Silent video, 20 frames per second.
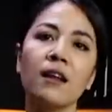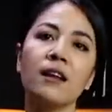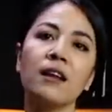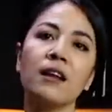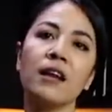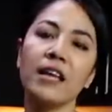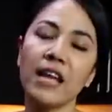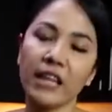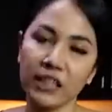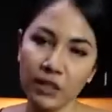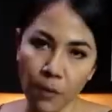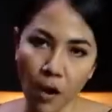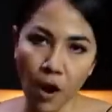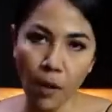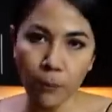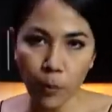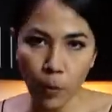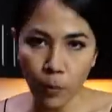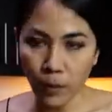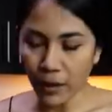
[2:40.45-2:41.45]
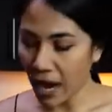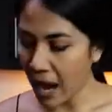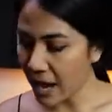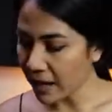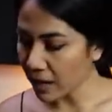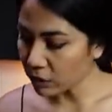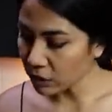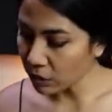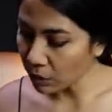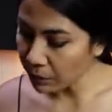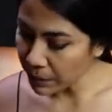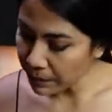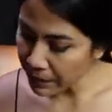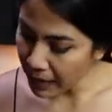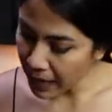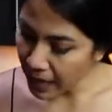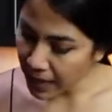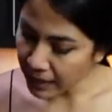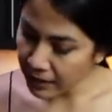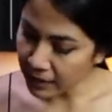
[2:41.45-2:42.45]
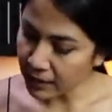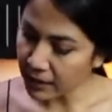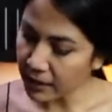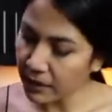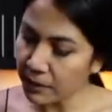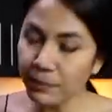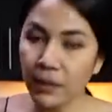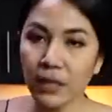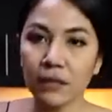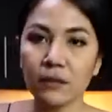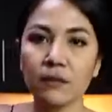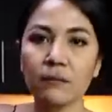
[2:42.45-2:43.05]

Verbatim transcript: และอย่างที่บอกปูปลาร้าเราก็ต้องมีปลาร้านะคะอันนี้เป็น